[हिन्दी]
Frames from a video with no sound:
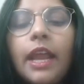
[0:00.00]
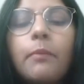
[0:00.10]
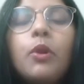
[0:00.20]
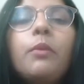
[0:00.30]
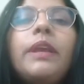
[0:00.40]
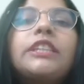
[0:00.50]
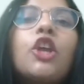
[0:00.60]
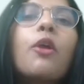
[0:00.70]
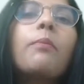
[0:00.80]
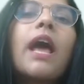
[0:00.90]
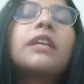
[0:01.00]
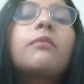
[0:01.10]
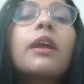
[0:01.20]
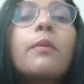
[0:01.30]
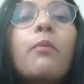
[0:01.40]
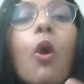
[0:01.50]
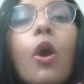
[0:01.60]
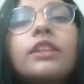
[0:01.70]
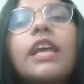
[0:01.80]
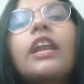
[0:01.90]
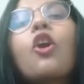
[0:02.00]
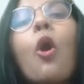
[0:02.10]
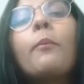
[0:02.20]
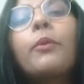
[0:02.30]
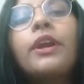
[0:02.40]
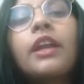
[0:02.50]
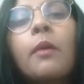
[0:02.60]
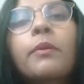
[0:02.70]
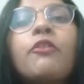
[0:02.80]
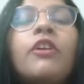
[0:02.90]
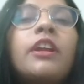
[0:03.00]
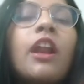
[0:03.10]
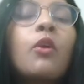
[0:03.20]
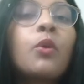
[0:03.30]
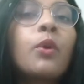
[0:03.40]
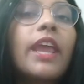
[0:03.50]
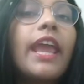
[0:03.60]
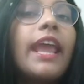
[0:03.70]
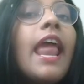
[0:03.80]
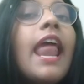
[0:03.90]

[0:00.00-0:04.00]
डब्ल्यू और प्लाज्मा के बहुत सारे कॉम्पोनेंट आपके फिल्टर आउट होके